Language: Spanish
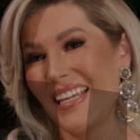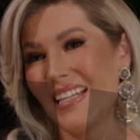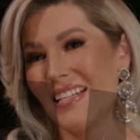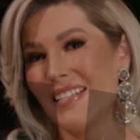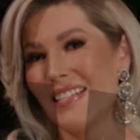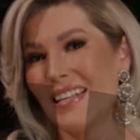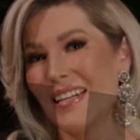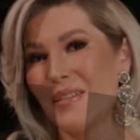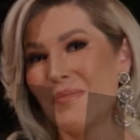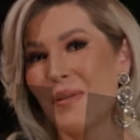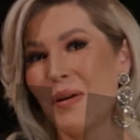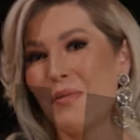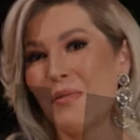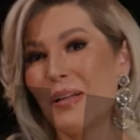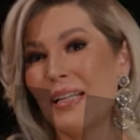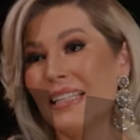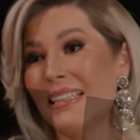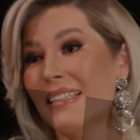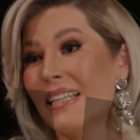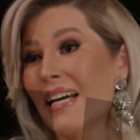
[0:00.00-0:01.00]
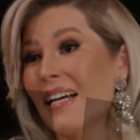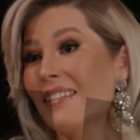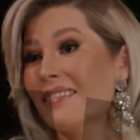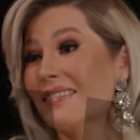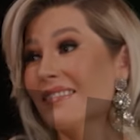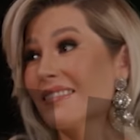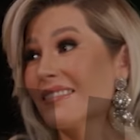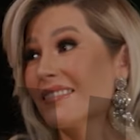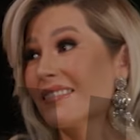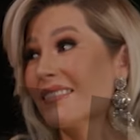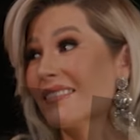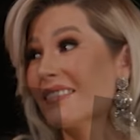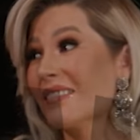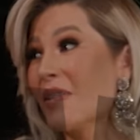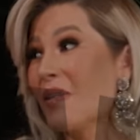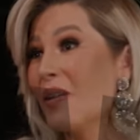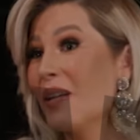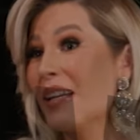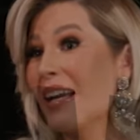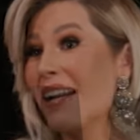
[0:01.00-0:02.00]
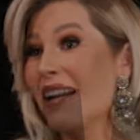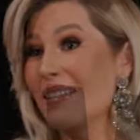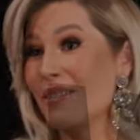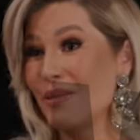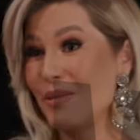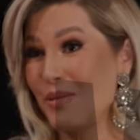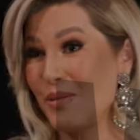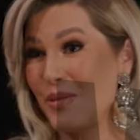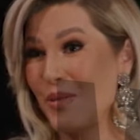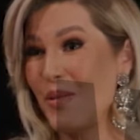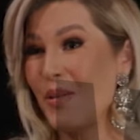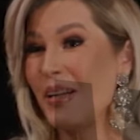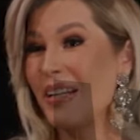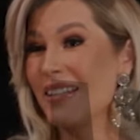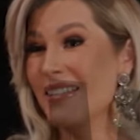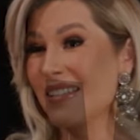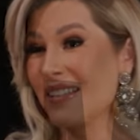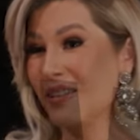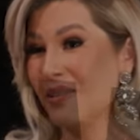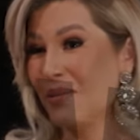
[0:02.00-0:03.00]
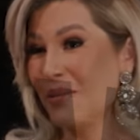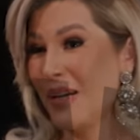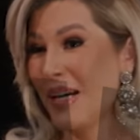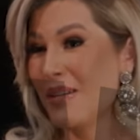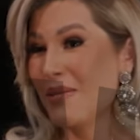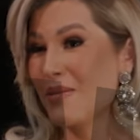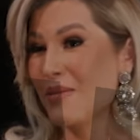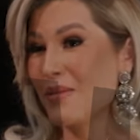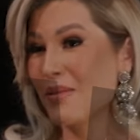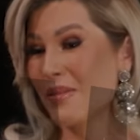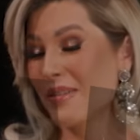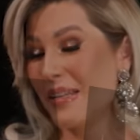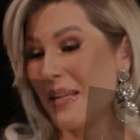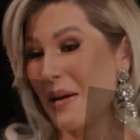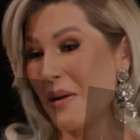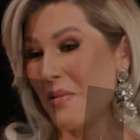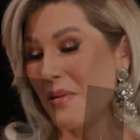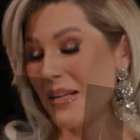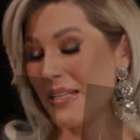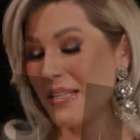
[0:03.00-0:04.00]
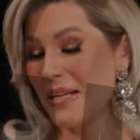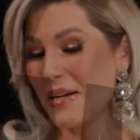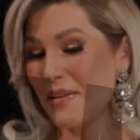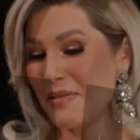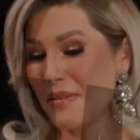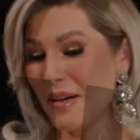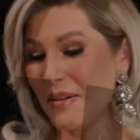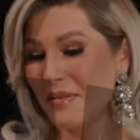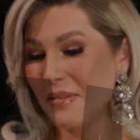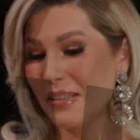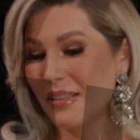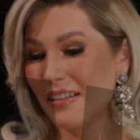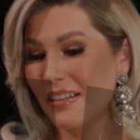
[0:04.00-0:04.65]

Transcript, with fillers: Y decías, mi abuelita olía las lociones, en tu caso, la guayaba.